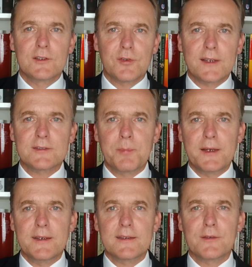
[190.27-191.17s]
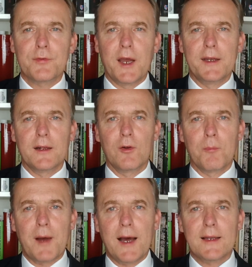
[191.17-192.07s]
Truss plädierte für eine
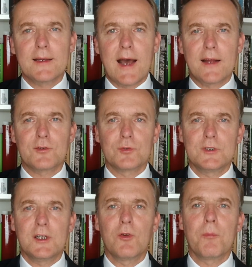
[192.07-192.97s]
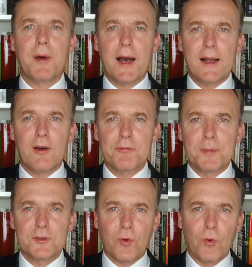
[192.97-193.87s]
globale NATO, die global auf
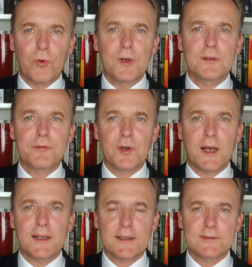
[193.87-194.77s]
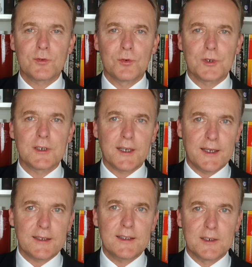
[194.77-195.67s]
Bedrohungen von Aggressoren
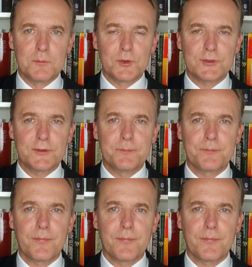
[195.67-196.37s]
reagieren müsse.